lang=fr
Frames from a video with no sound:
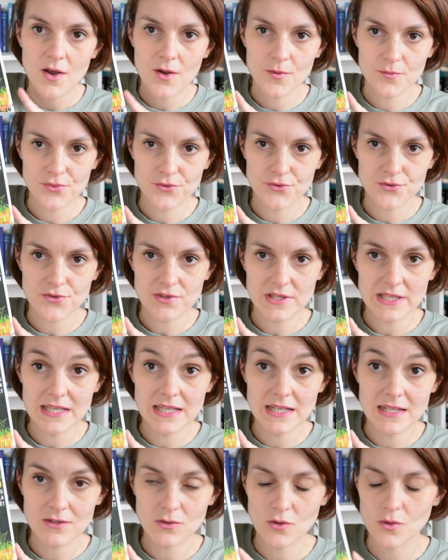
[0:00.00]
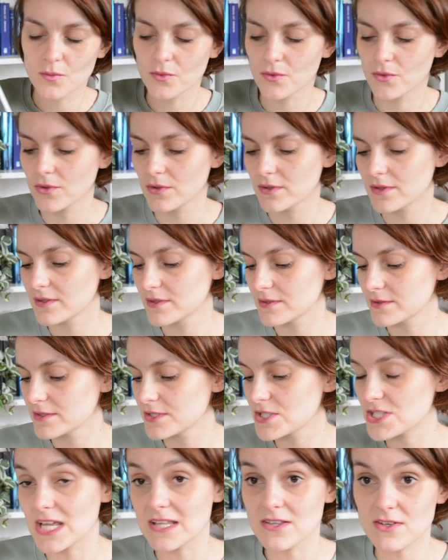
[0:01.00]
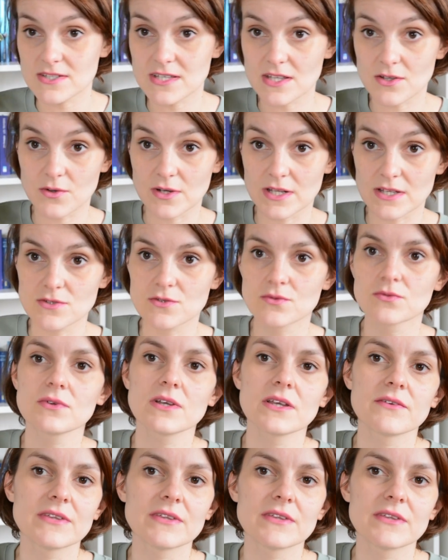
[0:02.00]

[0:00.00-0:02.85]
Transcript: En plus, il est trop beau. J'adore cette collection.